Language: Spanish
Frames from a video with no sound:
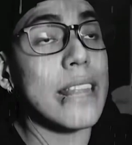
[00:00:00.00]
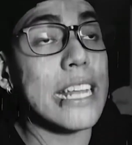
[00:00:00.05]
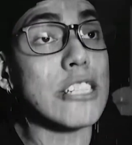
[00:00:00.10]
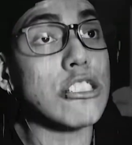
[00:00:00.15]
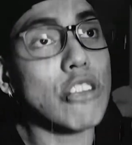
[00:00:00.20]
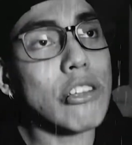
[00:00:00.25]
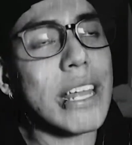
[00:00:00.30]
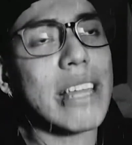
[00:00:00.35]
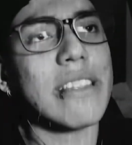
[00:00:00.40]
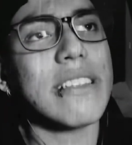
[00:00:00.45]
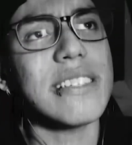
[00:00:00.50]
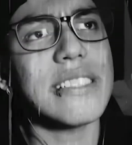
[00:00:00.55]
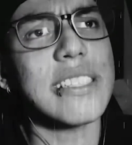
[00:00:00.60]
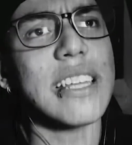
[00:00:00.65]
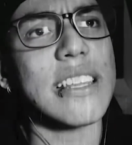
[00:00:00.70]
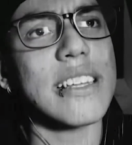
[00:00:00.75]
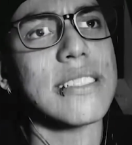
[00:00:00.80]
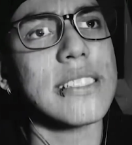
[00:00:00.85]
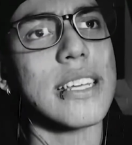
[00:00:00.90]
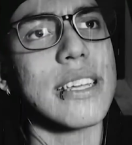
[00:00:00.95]
La historia
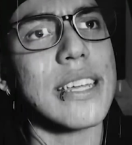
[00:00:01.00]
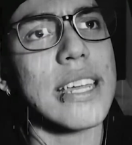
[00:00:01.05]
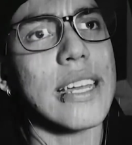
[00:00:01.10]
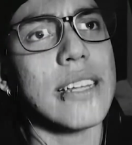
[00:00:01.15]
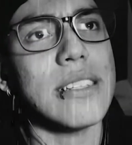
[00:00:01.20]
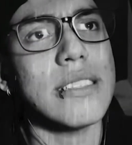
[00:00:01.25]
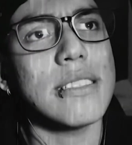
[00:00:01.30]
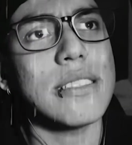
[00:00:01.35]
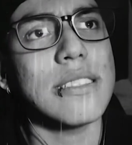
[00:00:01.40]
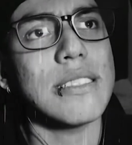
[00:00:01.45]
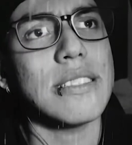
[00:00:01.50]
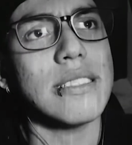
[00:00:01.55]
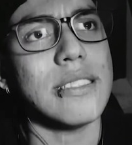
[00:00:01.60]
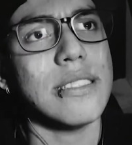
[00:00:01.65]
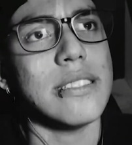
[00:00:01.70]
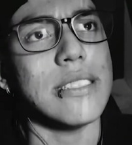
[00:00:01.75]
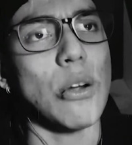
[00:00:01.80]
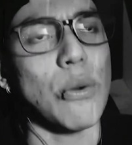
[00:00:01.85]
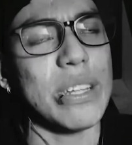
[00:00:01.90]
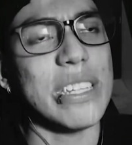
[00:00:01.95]
triste de Ezequiel,
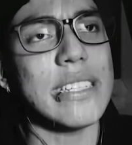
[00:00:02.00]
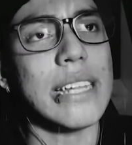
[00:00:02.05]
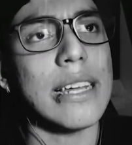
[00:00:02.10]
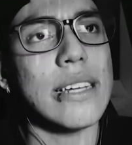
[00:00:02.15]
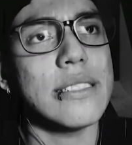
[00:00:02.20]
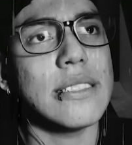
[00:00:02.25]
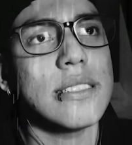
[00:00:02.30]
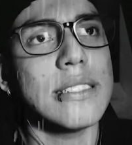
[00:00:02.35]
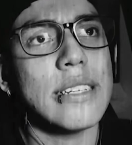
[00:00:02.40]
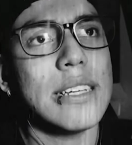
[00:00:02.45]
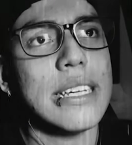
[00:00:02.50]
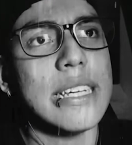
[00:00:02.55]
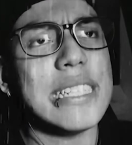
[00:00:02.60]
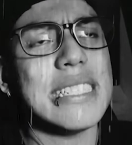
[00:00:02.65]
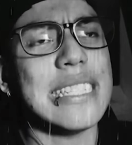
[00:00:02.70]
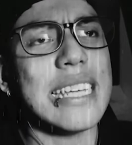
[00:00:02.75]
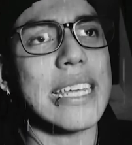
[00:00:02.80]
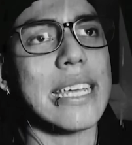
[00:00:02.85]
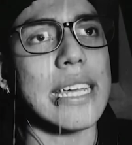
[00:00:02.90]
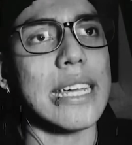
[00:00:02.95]
ahorita,
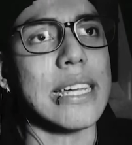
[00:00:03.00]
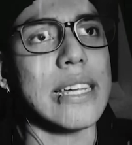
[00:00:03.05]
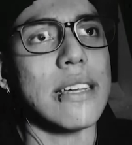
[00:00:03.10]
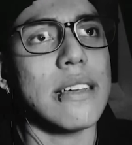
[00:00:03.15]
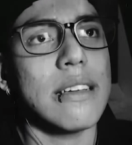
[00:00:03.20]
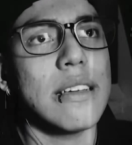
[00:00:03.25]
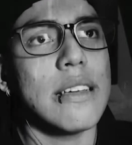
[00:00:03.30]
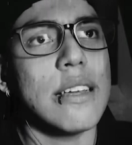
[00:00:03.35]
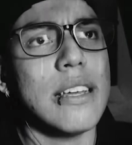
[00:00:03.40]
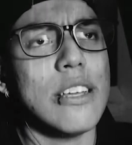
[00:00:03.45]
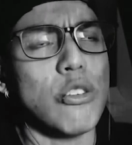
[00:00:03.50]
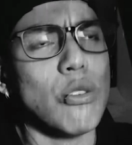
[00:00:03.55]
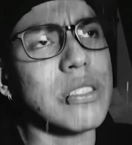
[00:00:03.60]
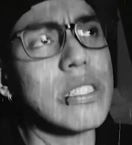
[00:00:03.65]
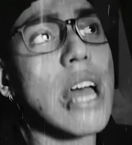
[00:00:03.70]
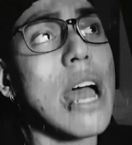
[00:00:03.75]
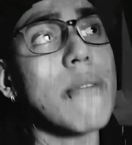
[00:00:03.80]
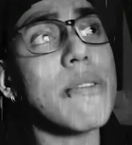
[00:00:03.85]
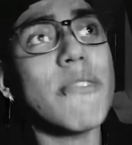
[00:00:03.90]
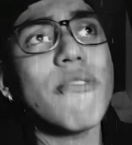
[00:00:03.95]
es de que yo
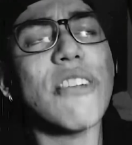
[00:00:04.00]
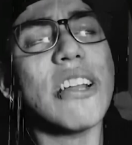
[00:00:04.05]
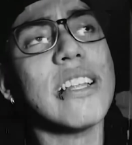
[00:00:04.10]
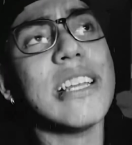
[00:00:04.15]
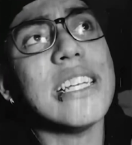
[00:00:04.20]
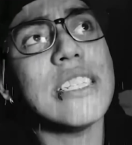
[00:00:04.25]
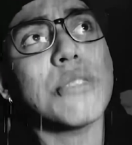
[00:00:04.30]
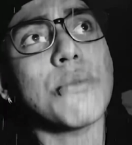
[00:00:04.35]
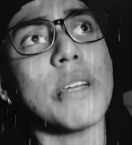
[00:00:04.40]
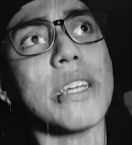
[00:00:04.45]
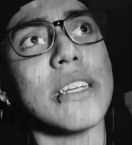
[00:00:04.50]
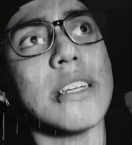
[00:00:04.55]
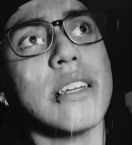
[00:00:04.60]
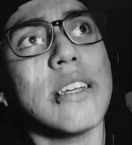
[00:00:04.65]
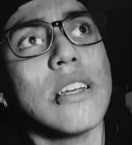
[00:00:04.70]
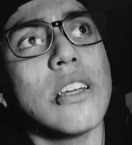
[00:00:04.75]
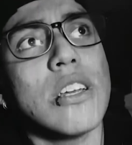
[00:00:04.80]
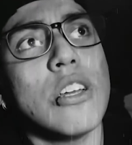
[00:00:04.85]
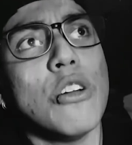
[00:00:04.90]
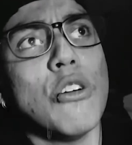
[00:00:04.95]
estaba bien feliz, güey.
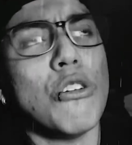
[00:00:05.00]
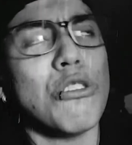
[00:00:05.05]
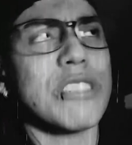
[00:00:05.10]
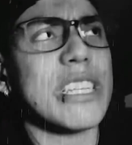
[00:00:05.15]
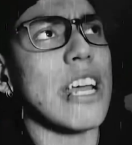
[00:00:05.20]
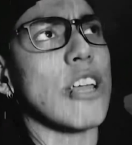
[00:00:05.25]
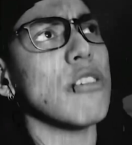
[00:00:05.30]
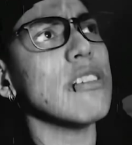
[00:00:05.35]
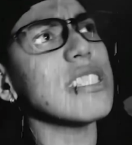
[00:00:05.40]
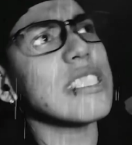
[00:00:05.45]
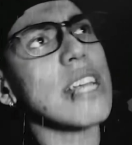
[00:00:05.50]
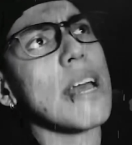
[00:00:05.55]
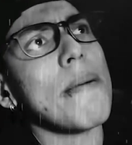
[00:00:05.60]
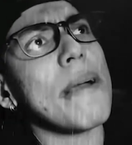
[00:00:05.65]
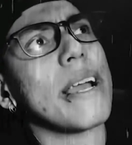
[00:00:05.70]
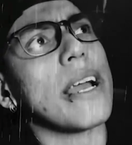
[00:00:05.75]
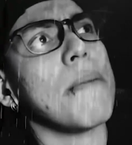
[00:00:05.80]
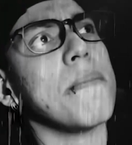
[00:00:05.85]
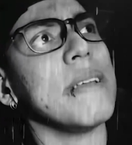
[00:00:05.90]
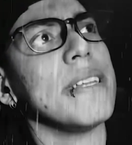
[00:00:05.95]
O sea, yo
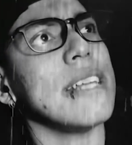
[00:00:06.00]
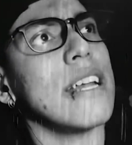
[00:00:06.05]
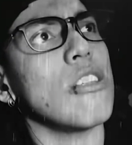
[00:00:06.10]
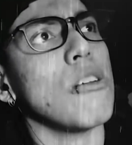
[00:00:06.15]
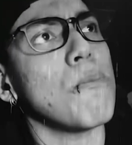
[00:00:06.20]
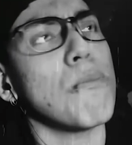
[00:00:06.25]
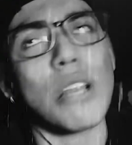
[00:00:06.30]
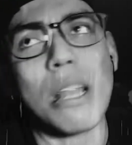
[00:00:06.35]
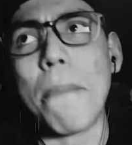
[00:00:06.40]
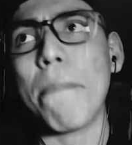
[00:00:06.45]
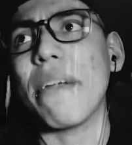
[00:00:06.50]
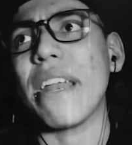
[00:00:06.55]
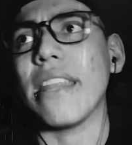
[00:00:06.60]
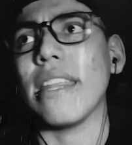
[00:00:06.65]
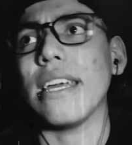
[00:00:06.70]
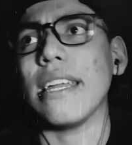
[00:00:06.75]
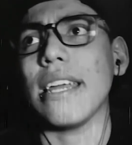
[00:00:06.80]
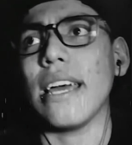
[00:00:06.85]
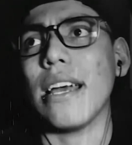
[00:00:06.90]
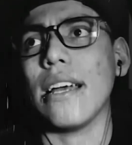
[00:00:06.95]
estaba caminando por la
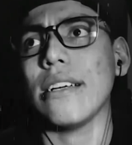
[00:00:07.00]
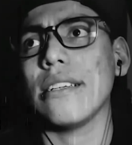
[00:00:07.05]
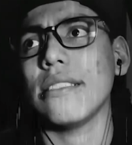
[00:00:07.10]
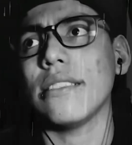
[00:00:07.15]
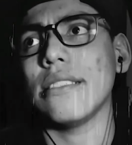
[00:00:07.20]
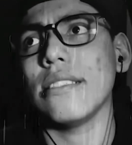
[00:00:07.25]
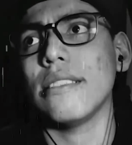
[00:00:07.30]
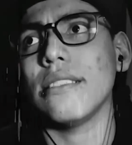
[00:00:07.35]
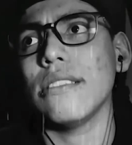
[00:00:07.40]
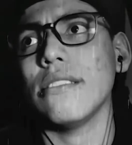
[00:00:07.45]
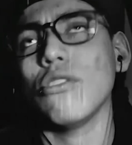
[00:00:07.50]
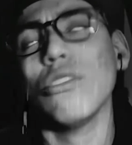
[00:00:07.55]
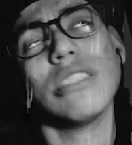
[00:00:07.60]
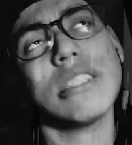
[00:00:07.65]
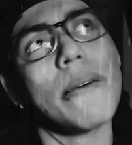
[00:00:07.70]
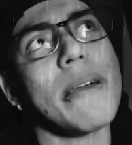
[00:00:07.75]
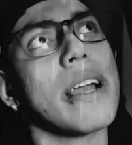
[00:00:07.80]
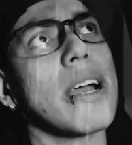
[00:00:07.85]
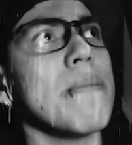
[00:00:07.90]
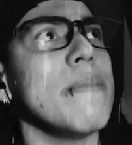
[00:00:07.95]
pradera. No
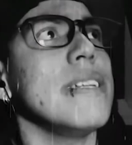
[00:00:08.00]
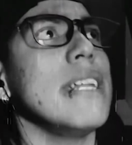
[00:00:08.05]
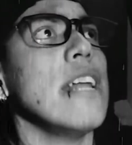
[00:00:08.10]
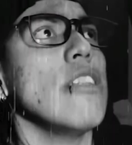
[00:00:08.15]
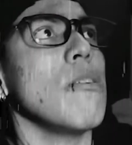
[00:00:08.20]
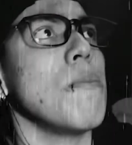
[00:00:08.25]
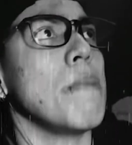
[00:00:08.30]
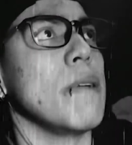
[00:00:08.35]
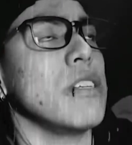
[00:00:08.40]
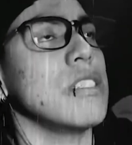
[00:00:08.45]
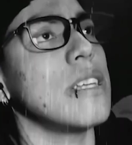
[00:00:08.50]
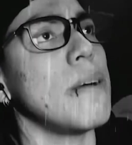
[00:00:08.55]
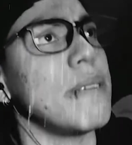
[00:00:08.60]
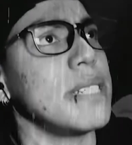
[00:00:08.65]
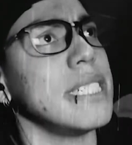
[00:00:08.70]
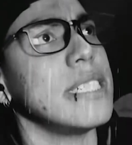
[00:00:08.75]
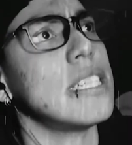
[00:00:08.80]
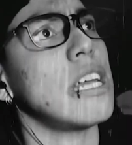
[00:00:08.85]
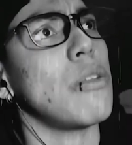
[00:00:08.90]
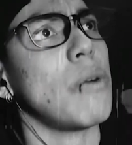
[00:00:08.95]
estaba caminando, pero
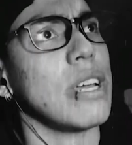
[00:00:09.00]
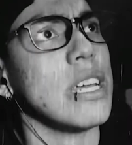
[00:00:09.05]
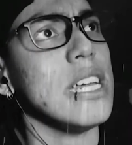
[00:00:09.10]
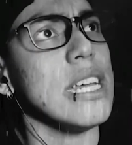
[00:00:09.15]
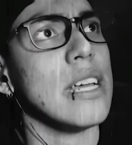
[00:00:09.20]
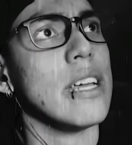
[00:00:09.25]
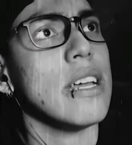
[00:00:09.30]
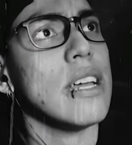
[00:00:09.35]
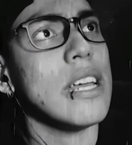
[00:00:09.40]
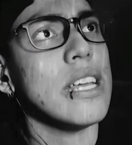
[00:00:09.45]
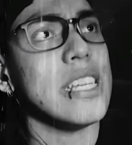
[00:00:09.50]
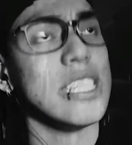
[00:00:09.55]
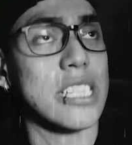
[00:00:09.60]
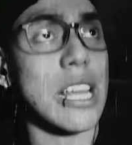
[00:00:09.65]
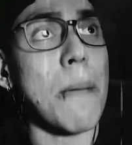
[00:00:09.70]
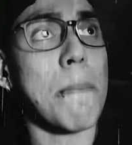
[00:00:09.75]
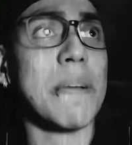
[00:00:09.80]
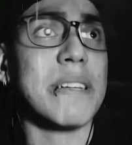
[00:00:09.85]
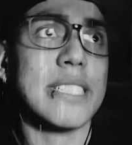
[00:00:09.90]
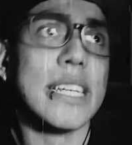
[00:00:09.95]
estaba sentado aquí y
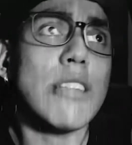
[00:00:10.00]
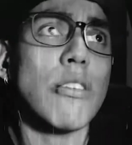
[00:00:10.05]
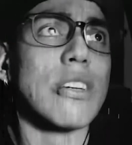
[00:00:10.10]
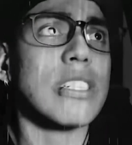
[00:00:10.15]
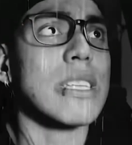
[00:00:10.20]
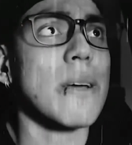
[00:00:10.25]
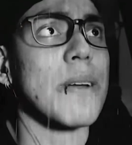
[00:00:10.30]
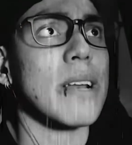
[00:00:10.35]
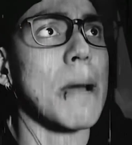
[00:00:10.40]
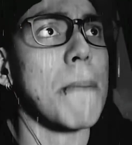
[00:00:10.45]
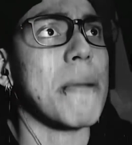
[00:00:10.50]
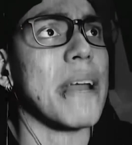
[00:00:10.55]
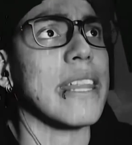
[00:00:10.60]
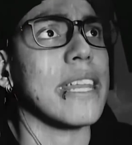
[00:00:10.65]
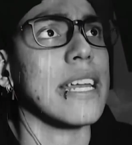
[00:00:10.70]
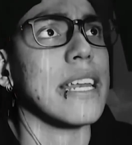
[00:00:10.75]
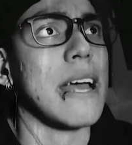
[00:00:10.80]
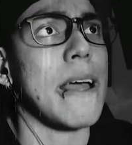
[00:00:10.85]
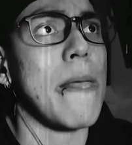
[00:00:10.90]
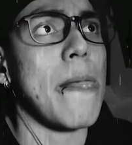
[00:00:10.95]
estaba pensando que estaba en la
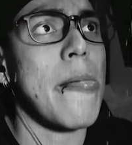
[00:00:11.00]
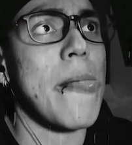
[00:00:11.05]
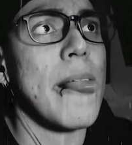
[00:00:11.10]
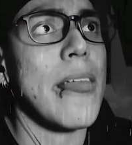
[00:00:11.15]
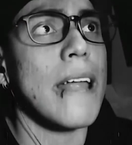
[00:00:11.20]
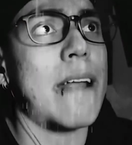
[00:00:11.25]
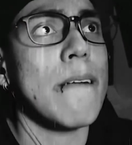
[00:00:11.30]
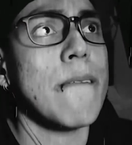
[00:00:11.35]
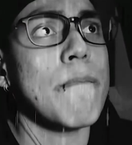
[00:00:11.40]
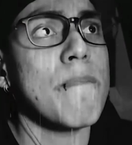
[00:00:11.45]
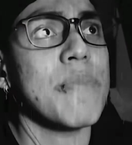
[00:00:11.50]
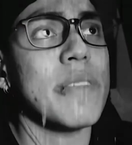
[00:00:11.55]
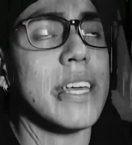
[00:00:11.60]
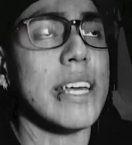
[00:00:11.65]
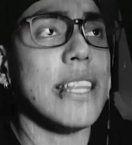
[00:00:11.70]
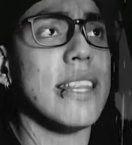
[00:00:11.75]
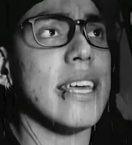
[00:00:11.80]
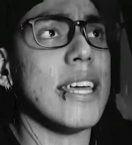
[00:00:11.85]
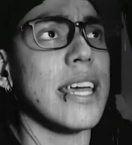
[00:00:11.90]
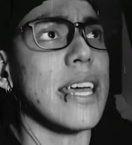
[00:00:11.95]
pradera.
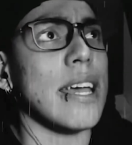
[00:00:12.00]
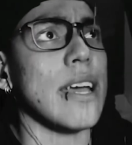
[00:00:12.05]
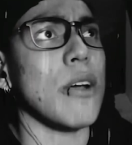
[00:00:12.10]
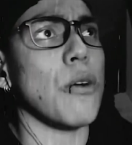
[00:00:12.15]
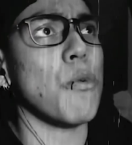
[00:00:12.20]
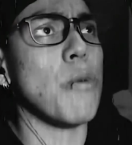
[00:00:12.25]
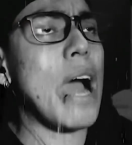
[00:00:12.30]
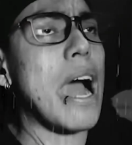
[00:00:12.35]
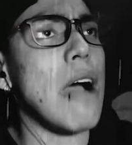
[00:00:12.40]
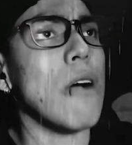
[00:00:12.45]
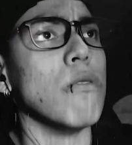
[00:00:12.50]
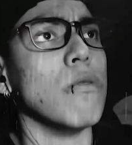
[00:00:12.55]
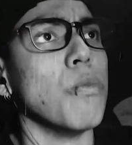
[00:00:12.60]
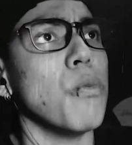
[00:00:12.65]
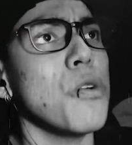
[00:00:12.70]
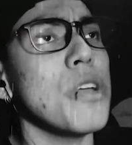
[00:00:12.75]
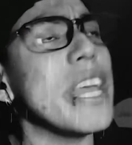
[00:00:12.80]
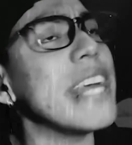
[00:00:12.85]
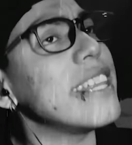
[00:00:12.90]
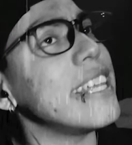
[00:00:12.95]
Y dije, wow,
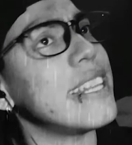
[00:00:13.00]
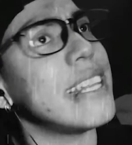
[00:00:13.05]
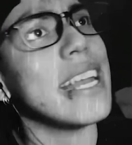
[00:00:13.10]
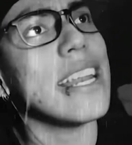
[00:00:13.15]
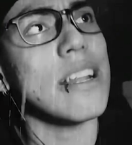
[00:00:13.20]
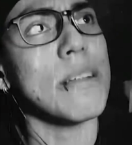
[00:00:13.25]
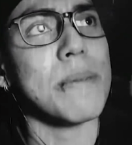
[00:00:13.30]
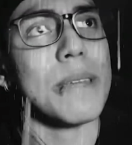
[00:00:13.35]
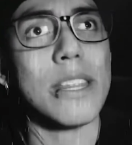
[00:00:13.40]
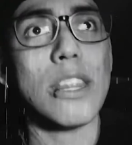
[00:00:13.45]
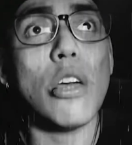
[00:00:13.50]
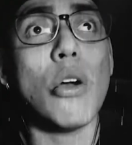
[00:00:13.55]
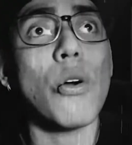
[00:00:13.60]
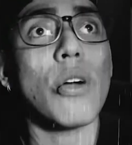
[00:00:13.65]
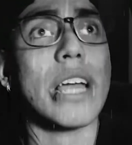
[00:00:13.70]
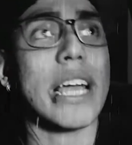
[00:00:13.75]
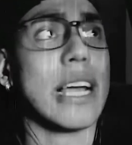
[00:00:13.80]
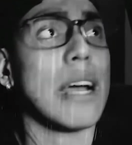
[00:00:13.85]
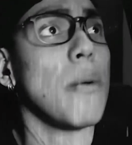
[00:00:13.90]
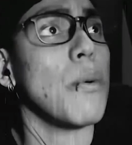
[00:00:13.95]
voy a editar el
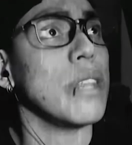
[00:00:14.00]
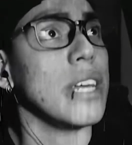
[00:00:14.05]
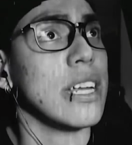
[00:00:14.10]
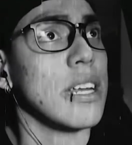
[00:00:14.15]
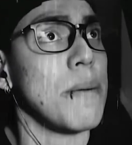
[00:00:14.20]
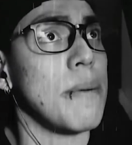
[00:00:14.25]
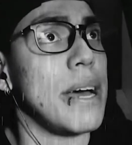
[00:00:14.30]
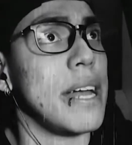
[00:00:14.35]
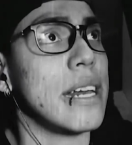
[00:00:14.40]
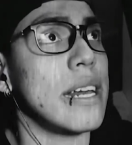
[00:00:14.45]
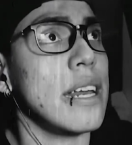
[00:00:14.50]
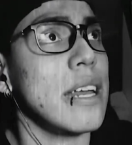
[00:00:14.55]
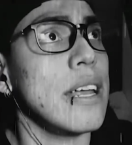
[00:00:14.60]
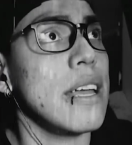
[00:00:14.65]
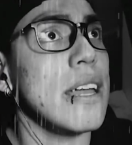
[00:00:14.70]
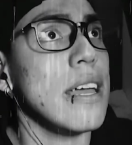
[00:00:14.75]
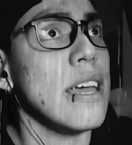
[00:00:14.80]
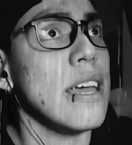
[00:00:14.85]
video que acabo de grabar.